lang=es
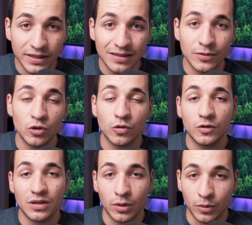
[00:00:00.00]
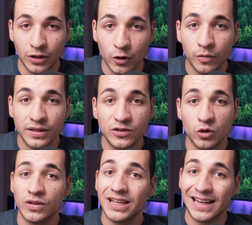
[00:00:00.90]
20 minutos que propone Robin
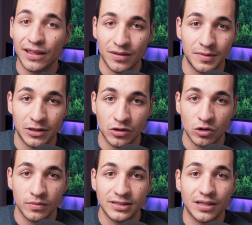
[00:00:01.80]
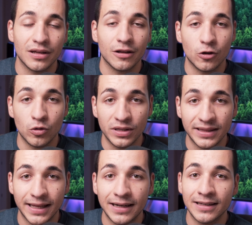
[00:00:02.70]
son de crecimiento, es decir,
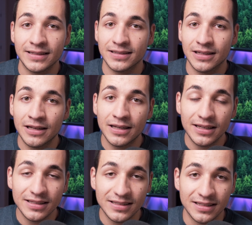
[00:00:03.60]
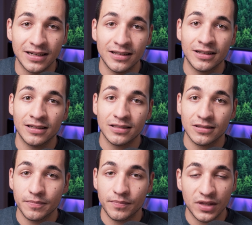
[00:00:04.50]
documentales,
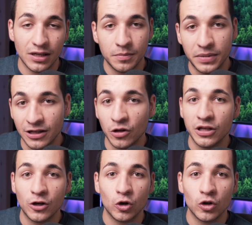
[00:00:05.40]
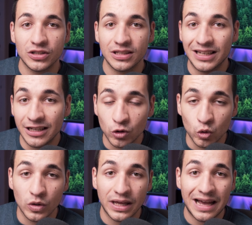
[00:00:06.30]
series, eh, periódicos,
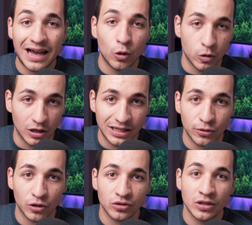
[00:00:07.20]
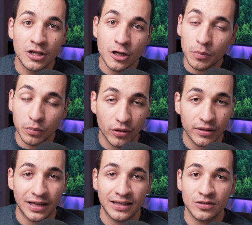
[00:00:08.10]
lectura, audiolibros,
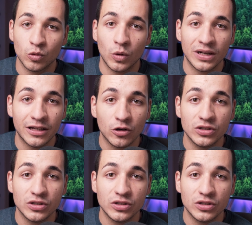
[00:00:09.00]
podcast, cualquier